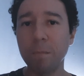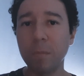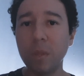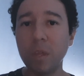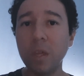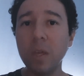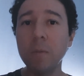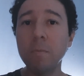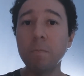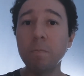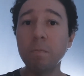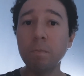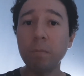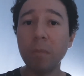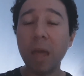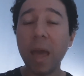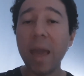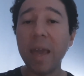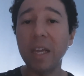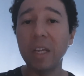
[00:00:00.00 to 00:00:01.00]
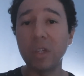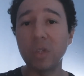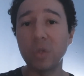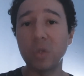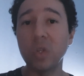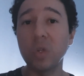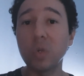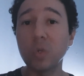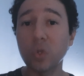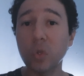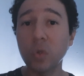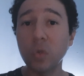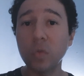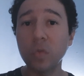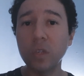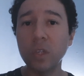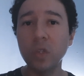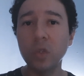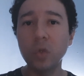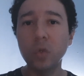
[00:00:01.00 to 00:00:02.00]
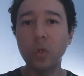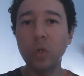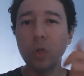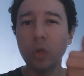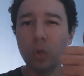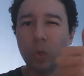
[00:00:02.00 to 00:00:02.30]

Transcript: E é isso. Se gostou do vídeo,